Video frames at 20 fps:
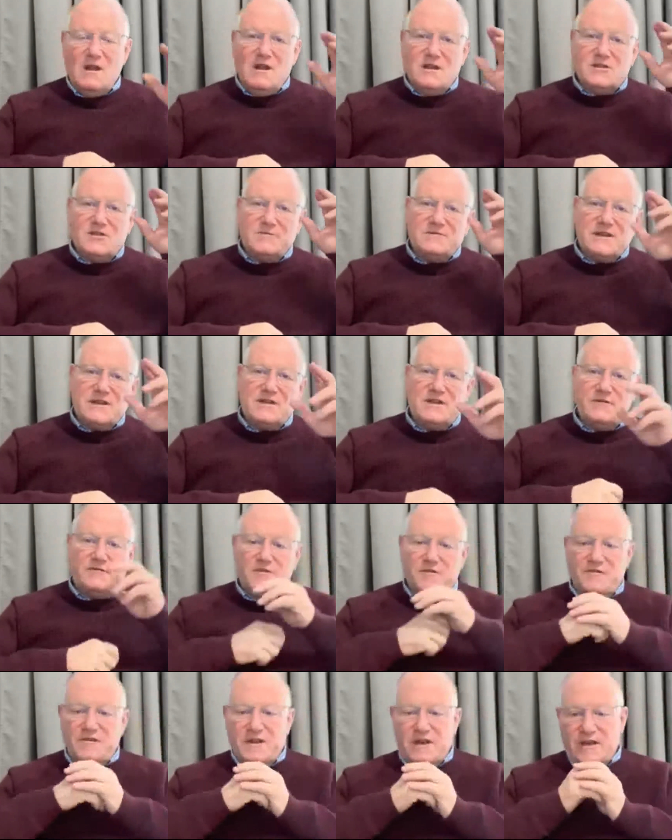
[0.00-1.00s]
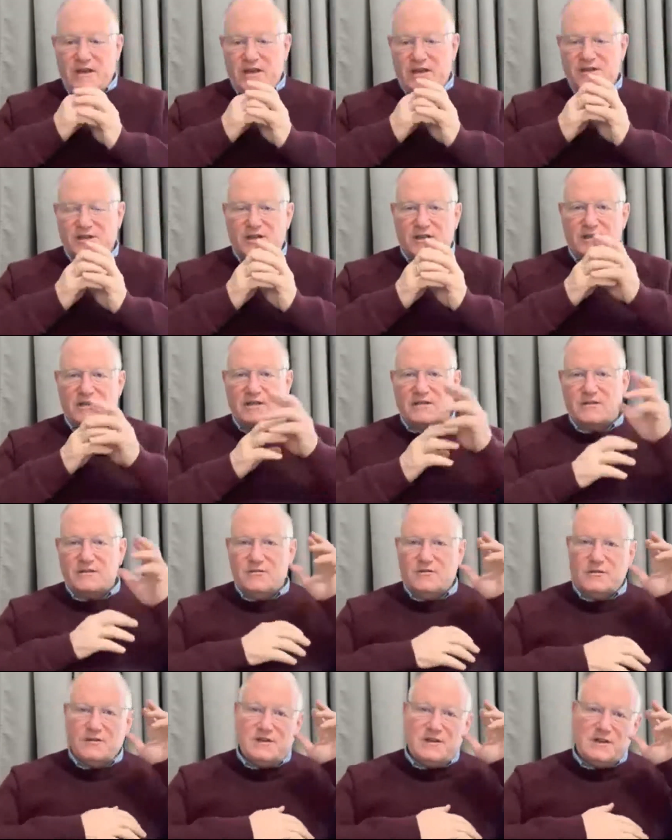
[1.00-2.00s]
Les objectifs du filet, j'en ai
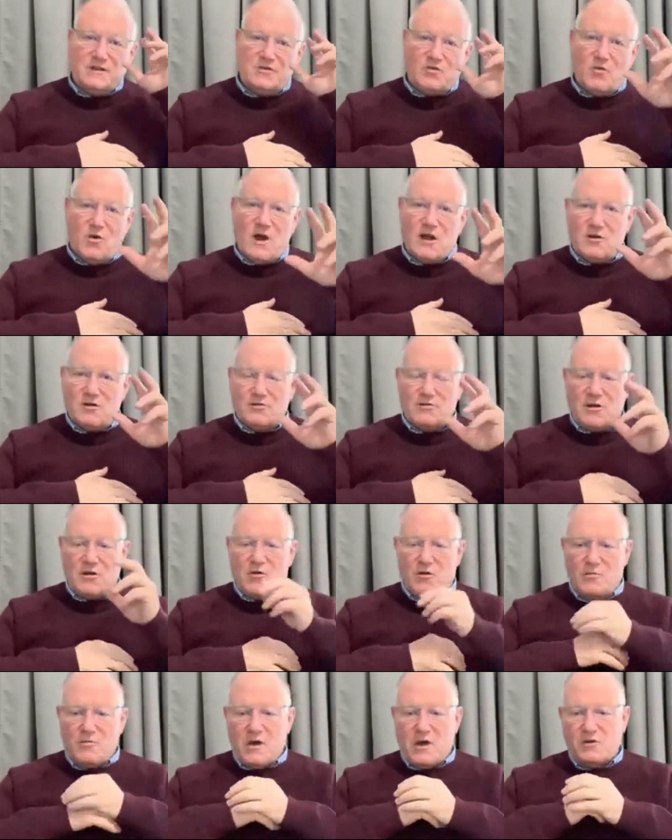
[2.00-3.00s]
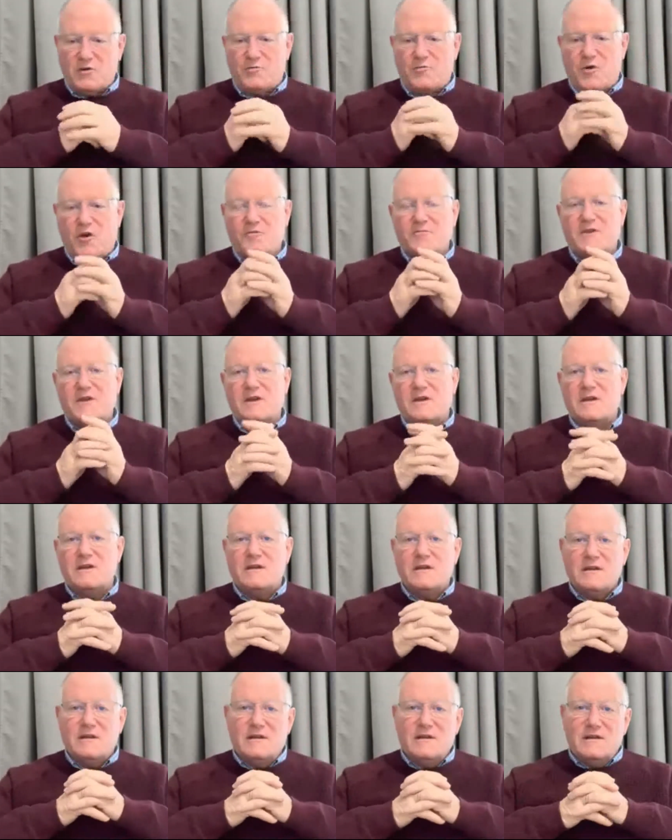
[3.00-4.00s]
noté trois qu'on doit comprendre. Le premier,
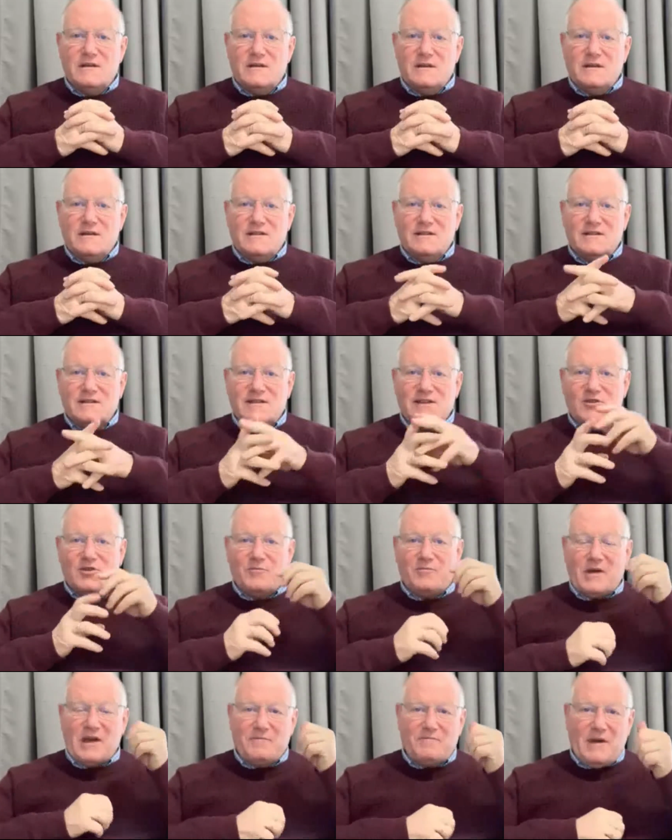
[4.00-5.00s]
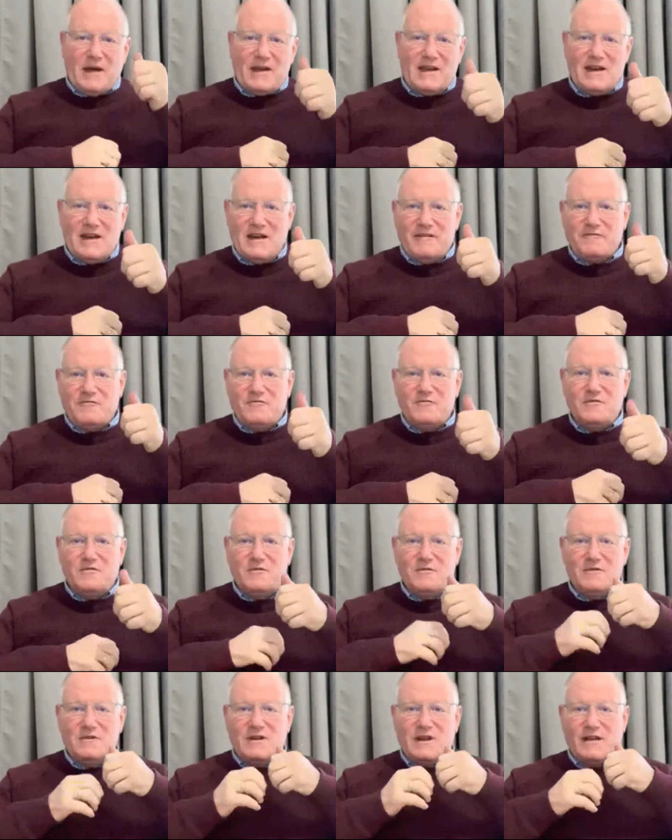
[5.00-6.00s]
c'est de préparer la,
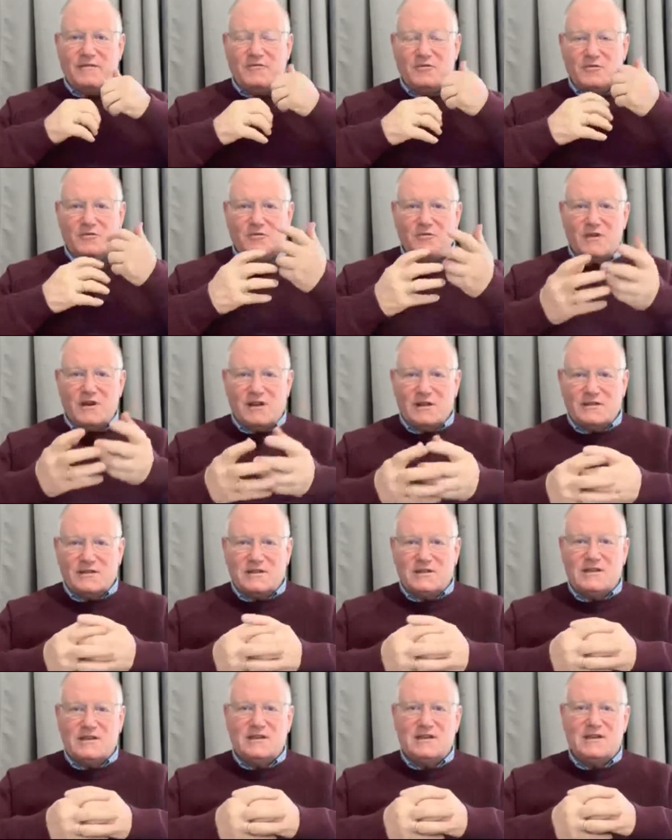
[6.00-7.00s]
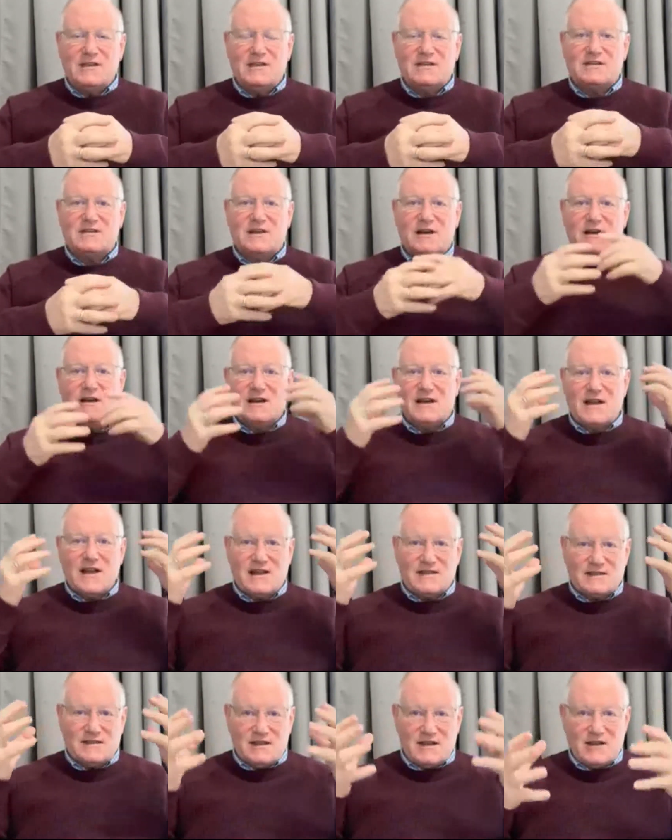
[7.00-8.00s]
vue, la venue de l'Antichrist en
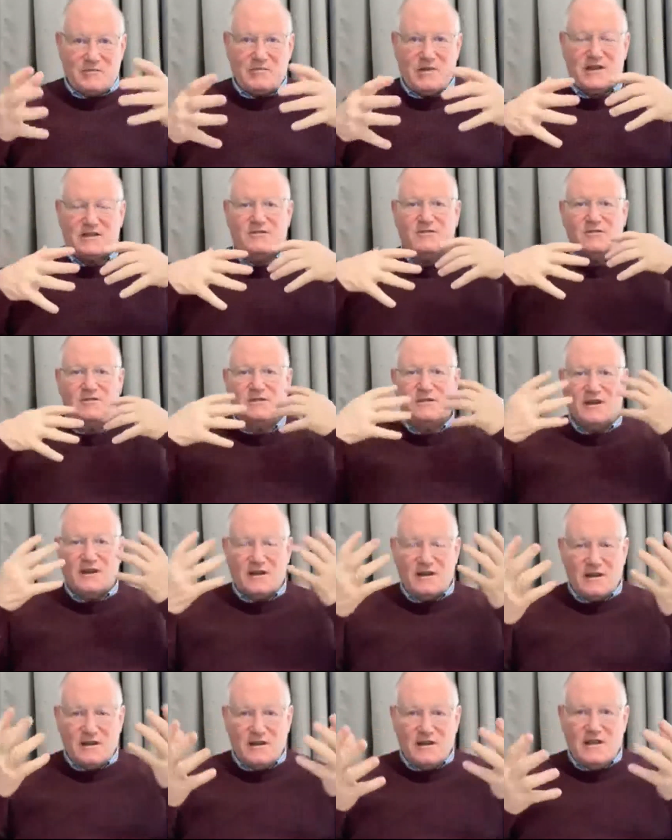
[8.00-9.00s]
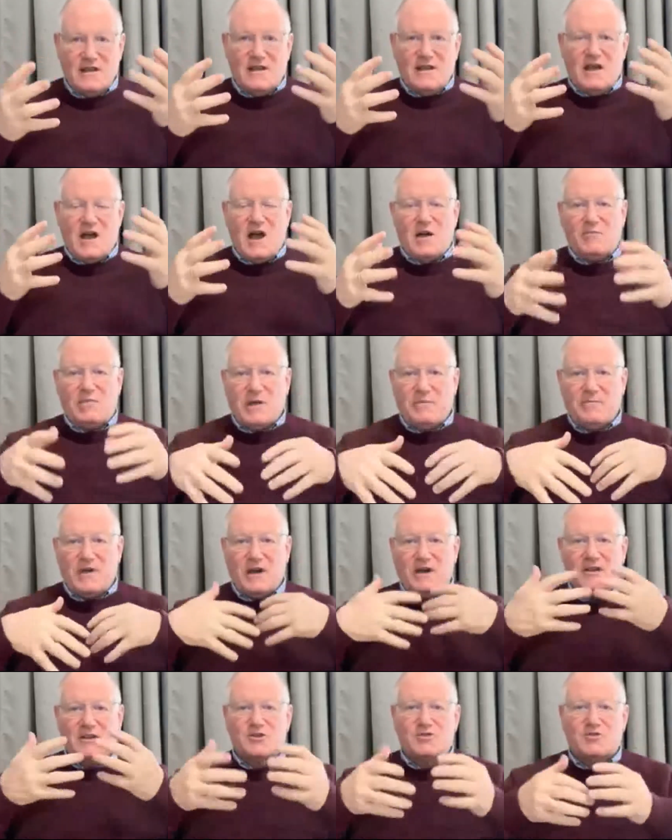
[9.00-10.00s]
cassant les personnes, en,
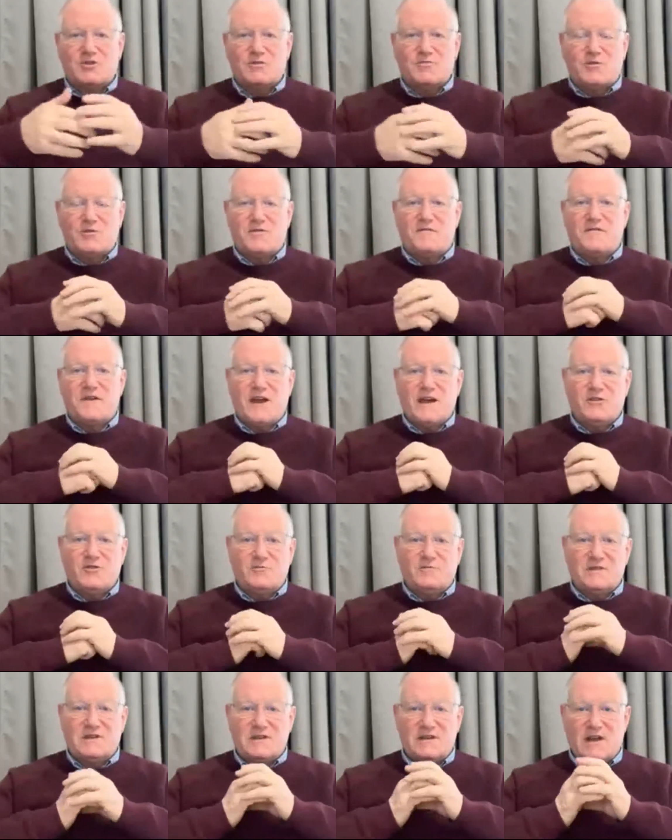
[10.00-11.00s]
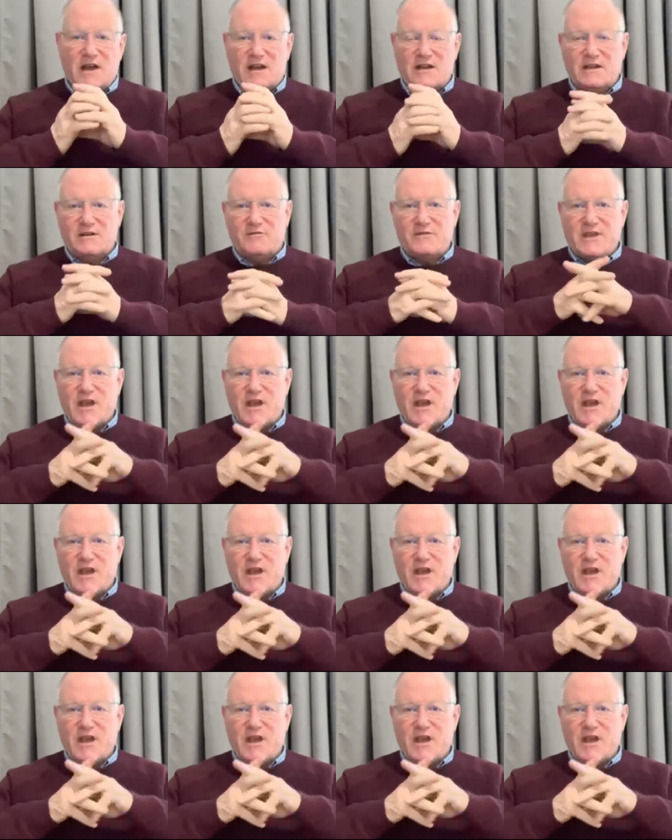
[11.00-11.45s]
préparant les choses pour le faire adopter. Alléluia.